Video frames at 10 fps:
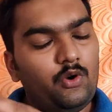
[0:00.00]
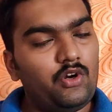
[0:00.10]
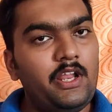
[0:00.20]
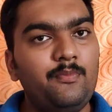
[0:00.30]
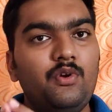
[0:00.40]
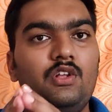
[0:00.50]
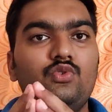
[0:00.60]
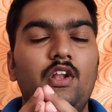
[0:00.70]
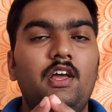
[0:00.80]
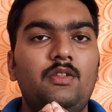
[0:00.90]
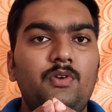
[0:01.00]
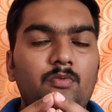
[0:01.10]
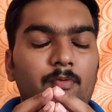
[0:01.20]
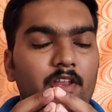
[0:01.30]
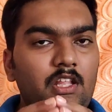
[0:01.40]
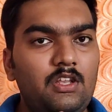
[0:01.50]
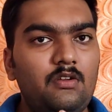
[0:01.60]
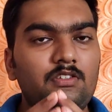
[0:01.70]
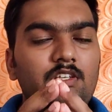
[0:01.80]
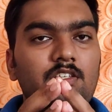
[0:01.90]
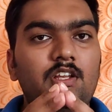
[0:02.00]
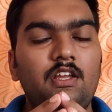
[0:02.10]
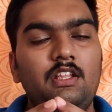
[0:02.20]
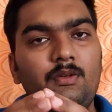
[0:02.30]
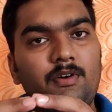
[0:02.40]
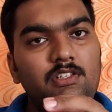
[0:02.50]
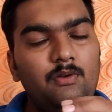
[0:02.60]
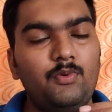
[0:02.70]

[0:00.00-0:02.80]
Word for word: நோட் நைன் நான் சொன்னேன் அது மட்டும் இல்லாமல் ஏர் த்ரீ சிக்ஸ் இருக்குது இந்த மாதிரி சில